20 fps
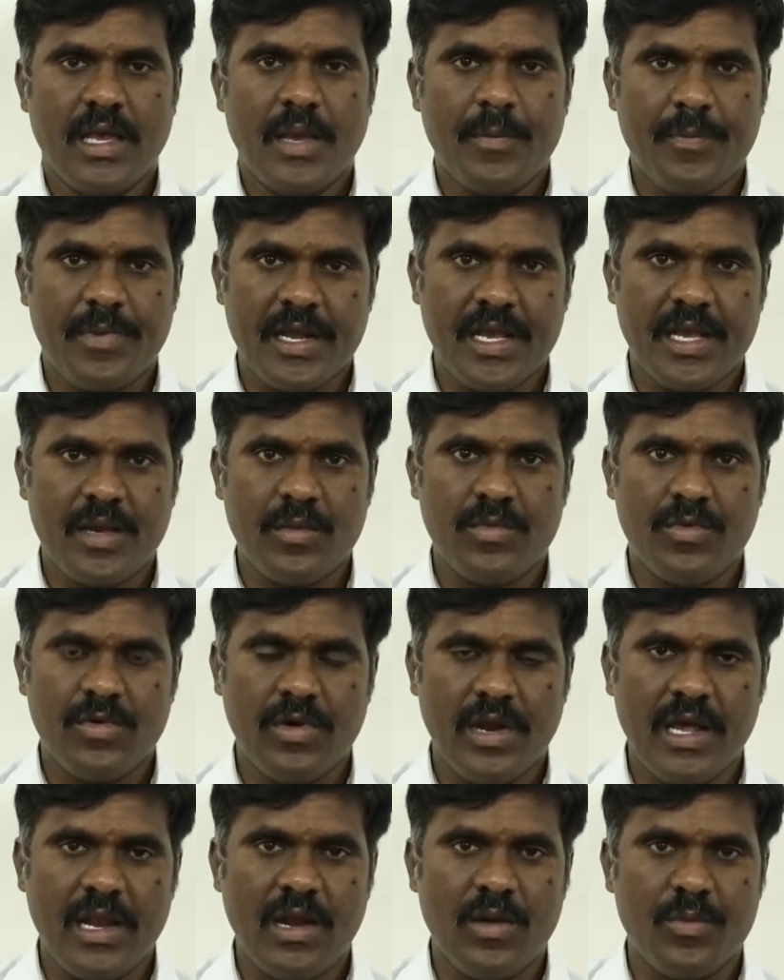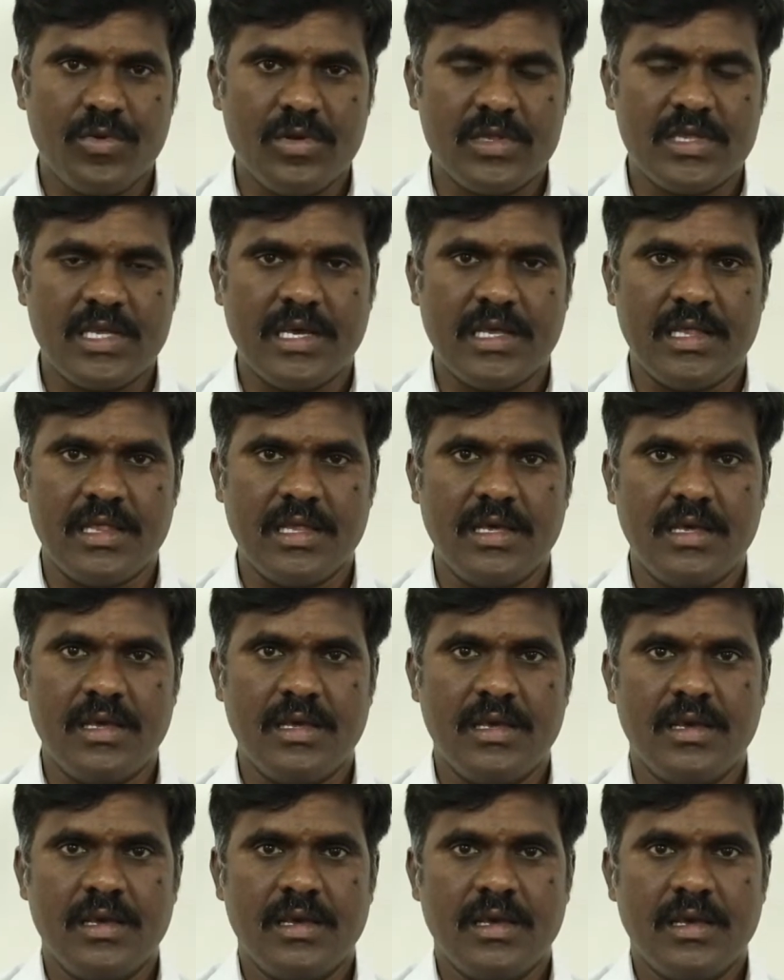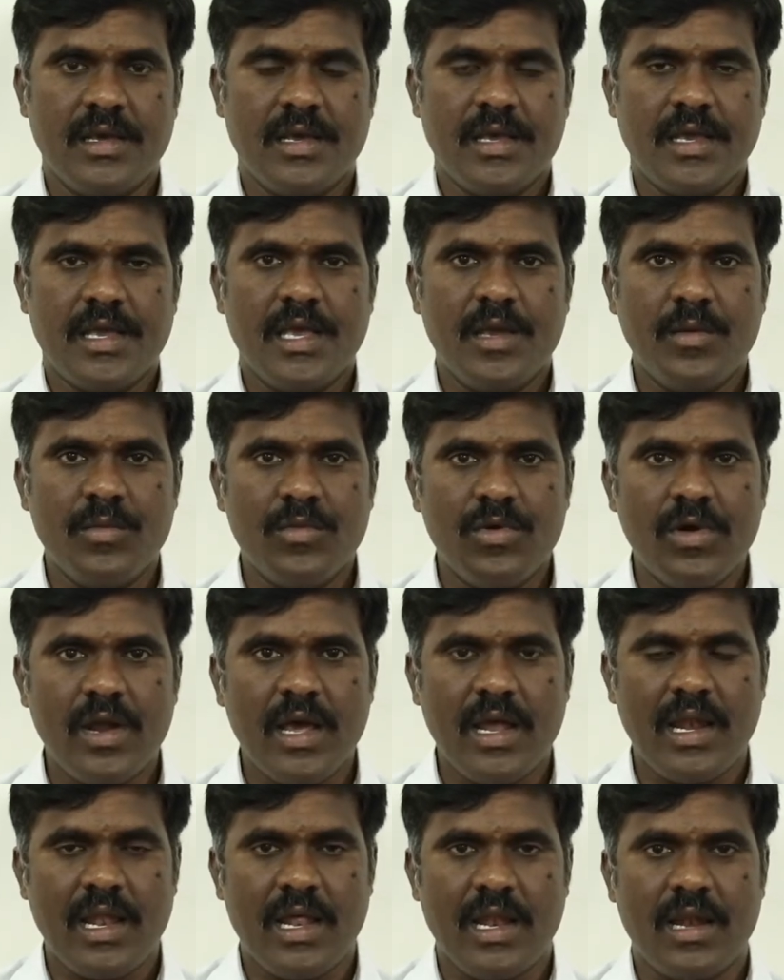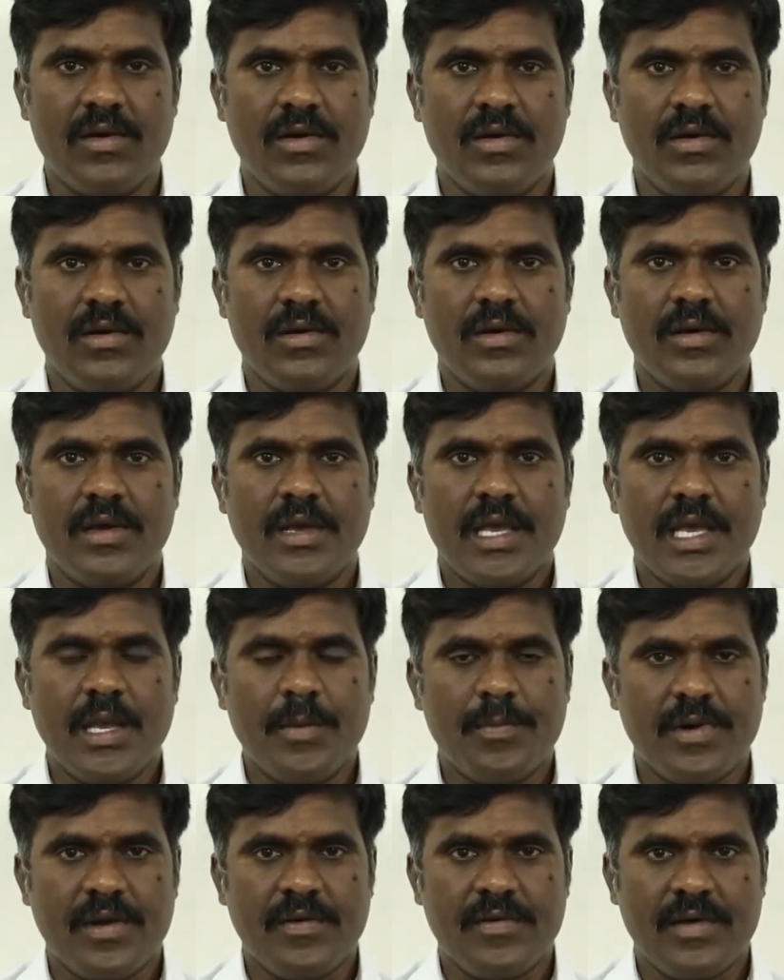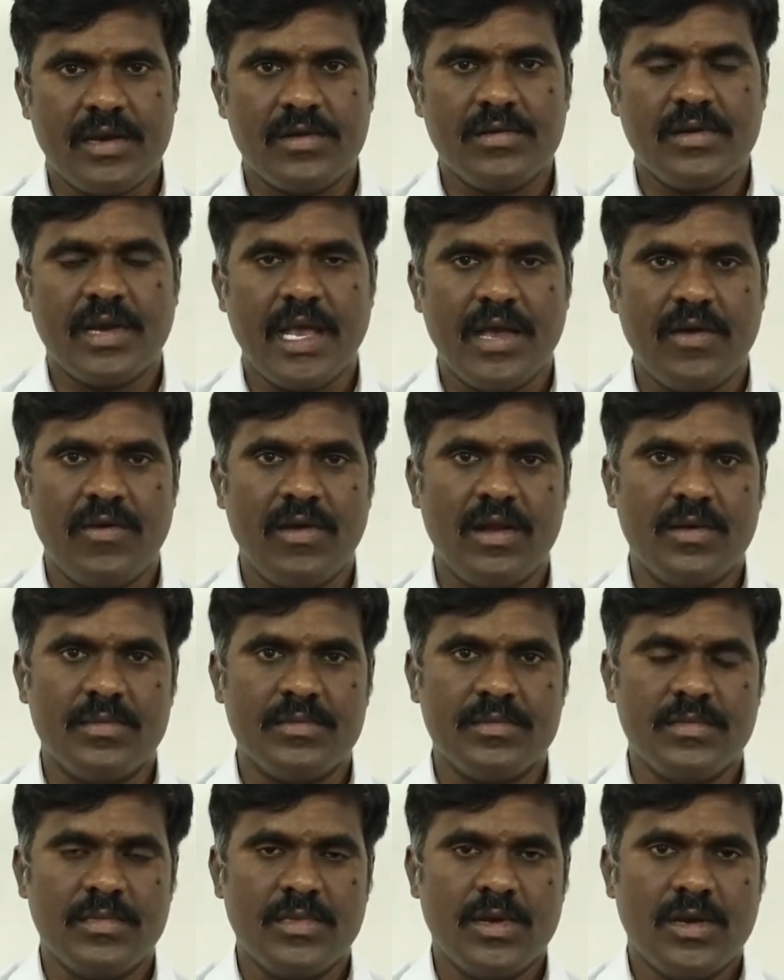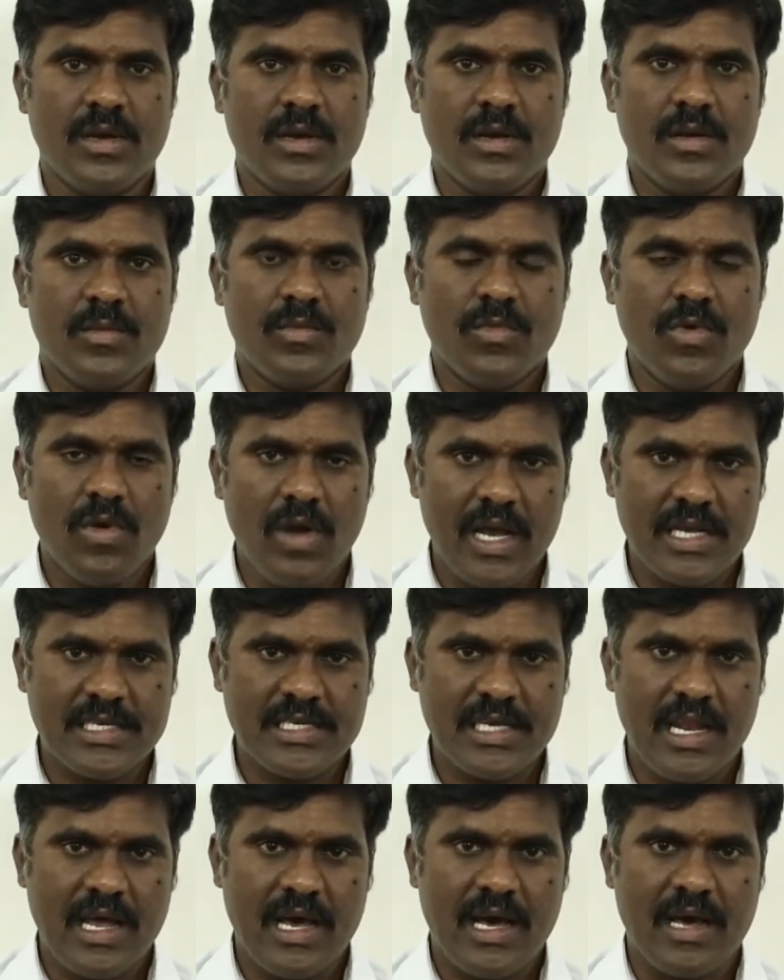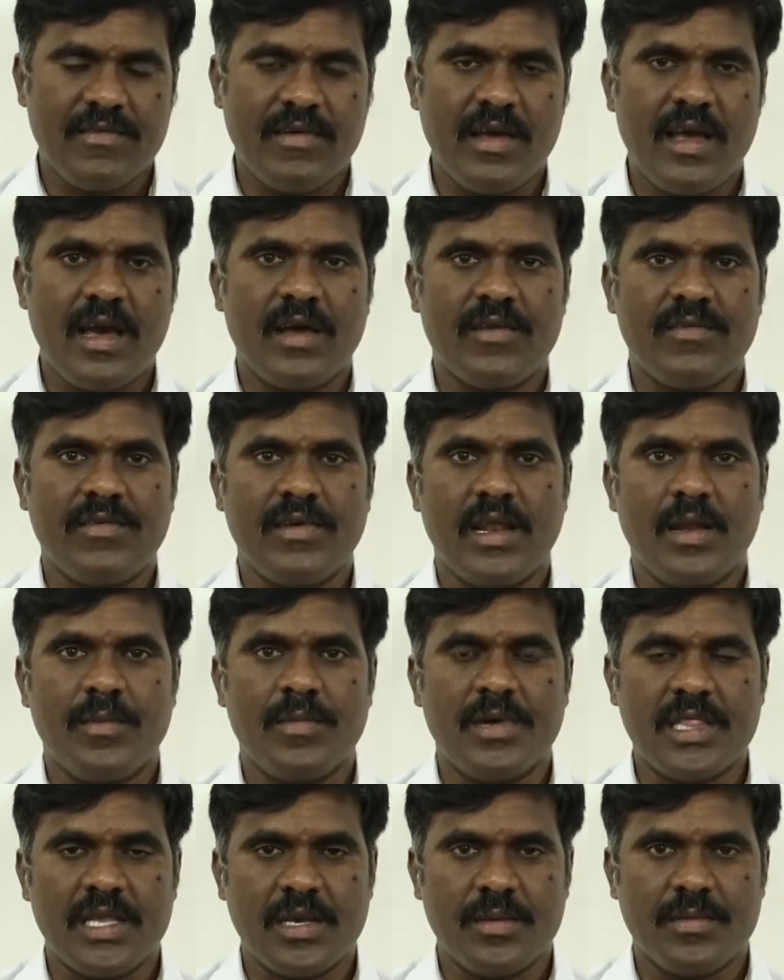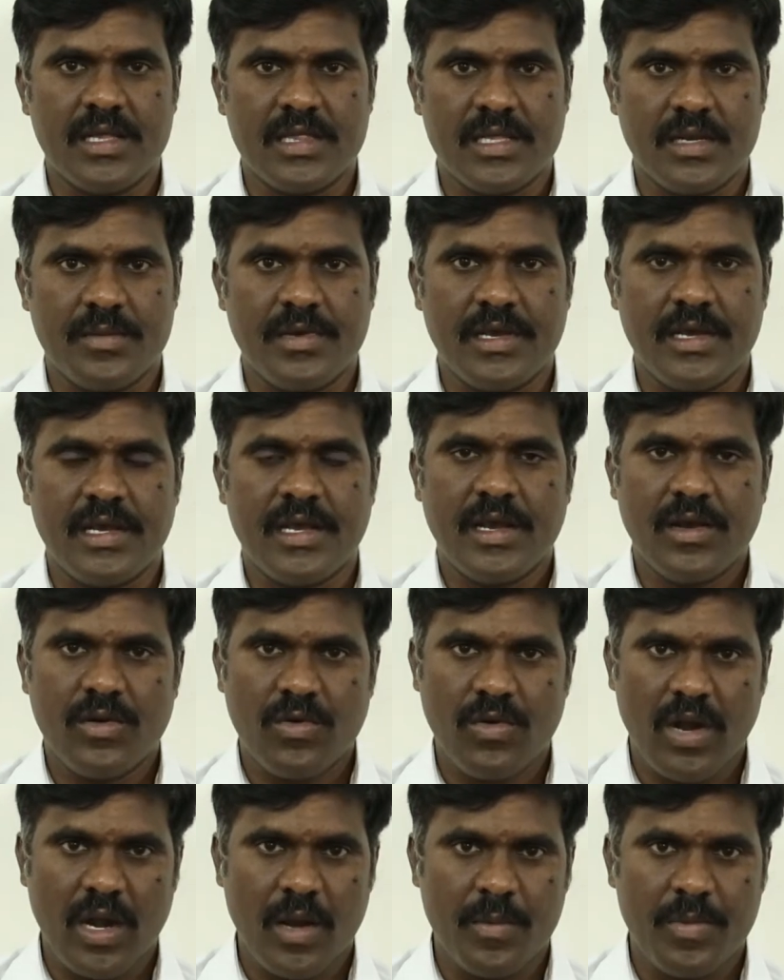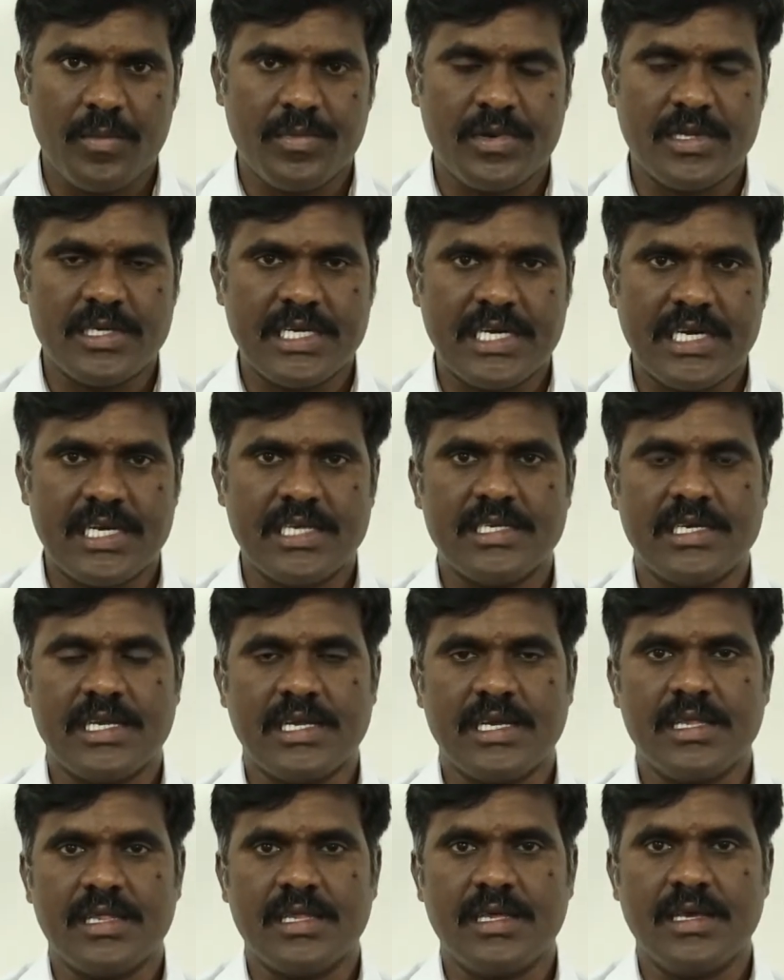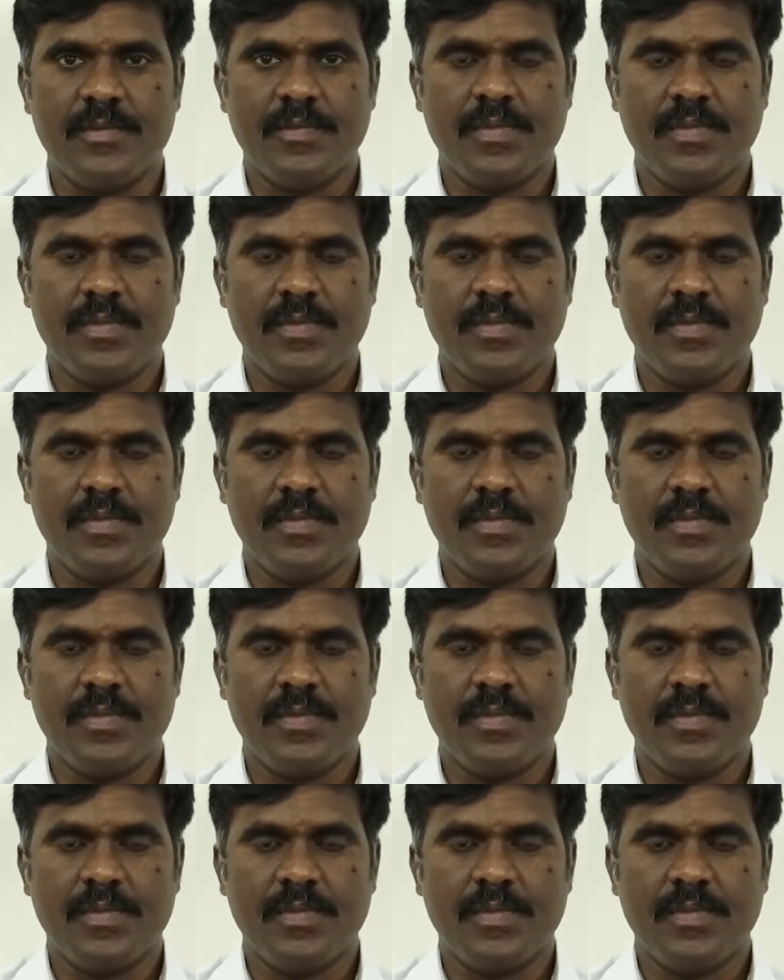ఇప్పటికీ మూడేళ్ళు పూర్తయింది ఈ మూడేళ్లలో ఇప్పటి వరకు కేవలం మూడు లక్షల అరవై ఆరు వేల మందికి మాత్రమే గొర్రెల పంపిణీ చేయడం జరిగింది